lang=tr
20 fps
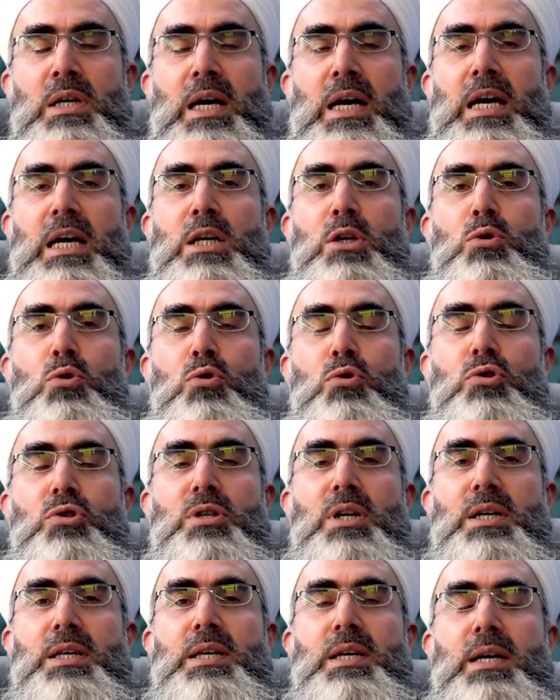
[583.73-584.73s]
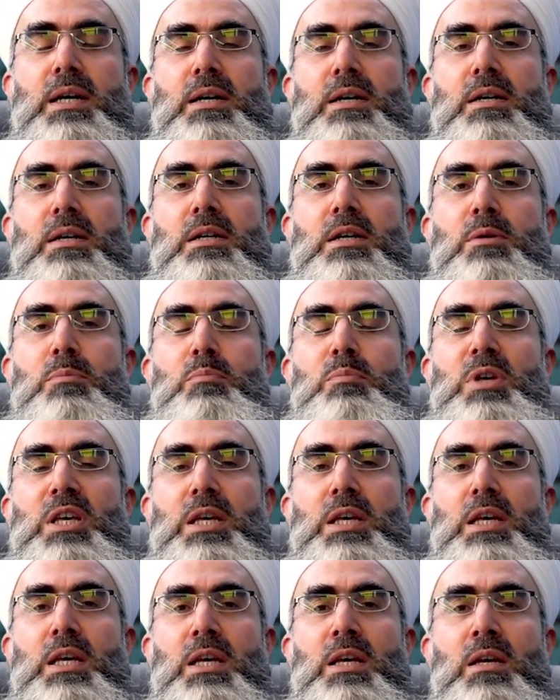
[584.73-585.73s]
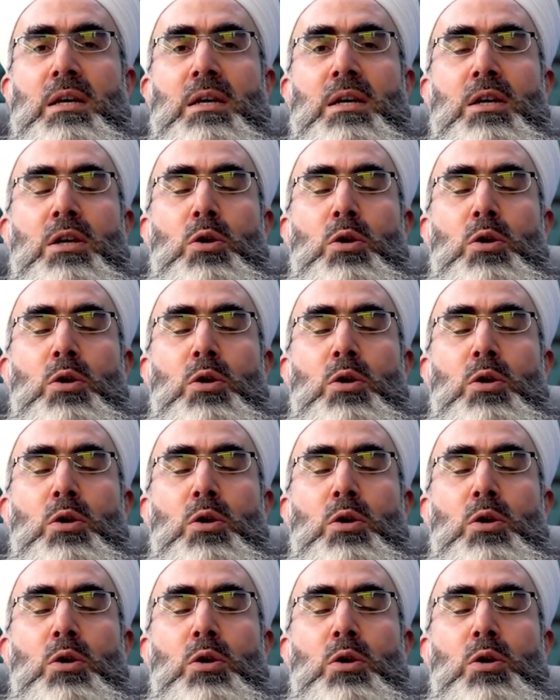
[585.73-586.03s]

en yüşrake bihi